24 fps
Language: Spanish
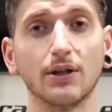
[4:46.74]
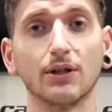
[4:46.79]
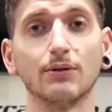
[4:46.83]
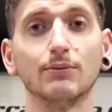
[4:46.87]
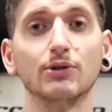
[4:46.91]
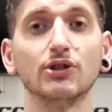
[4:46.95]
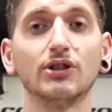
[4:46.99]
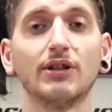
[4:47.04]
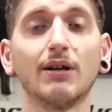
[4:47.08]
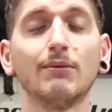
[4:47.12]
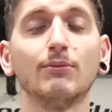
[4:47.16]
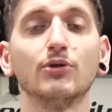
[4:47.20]
Cuando
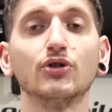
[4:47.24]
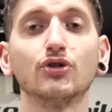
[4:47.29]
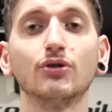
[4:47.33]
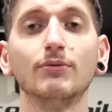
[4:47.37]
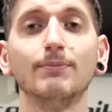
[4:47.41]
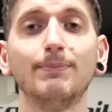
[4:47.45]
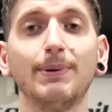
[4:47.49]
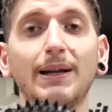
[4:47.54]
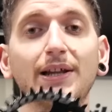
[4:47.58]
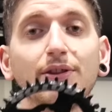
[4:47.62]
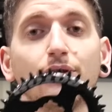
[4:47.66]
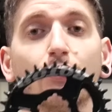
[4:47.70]
montamos
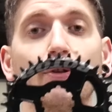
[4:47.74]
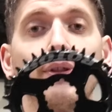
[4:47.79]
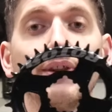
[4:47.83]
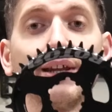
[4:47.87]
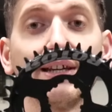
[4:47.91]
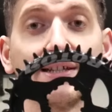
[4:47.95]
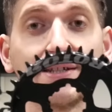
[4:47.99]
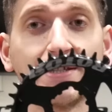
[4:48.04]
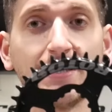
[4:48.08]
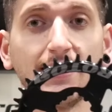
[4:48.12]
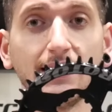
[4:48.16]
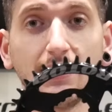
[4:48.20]
un plato
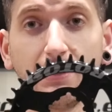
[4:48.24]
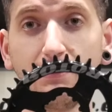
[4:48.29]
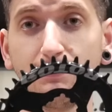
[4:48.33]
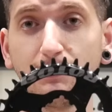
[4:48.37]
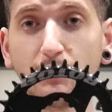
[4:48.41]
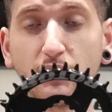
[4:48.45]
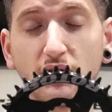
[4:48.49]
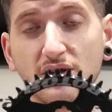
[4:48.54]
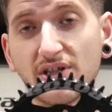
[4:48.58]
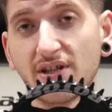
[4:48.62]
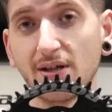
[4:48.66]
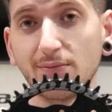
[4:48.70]
de este
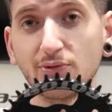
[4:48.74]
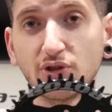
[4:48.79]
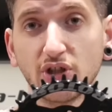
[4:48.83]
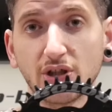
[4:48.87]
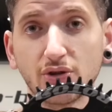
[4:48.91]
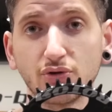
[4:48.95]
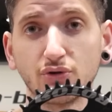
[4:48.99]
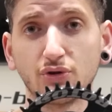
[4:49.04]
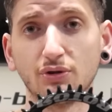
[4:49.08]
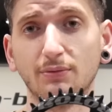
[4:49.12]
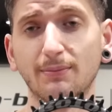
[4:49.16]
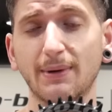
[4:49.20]
tipo y estamos
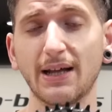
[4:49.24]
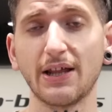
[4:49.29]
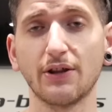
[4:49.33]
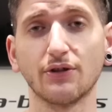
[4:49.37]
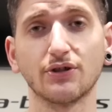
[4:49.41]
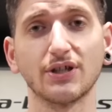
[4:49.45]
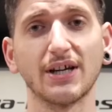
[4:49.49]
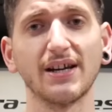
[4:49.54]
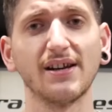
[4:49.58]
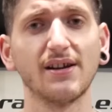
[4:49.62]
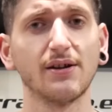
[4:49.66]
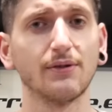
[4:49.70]

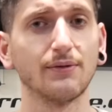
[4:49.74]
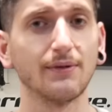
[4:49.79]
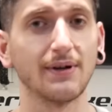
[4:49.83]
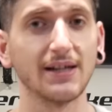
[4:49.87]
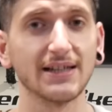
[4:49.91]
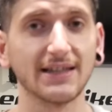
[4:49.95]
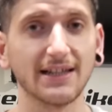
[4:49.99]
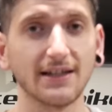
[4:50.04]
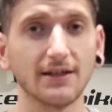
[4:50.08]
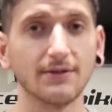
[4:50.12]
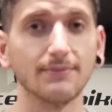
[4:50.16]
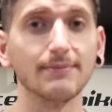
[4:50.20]
acostumbrados a ir en
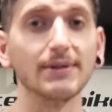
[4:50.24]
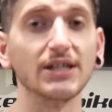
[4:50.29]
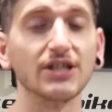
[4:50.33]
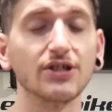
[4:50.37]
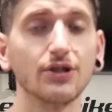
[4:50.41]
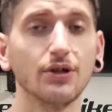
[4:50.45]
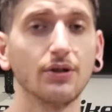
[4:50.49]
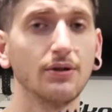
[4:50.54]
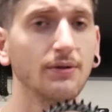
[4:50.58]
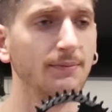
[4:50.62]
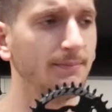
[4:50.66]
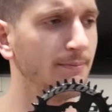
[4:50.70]
una
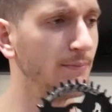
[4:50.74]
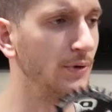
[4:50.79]
transmisión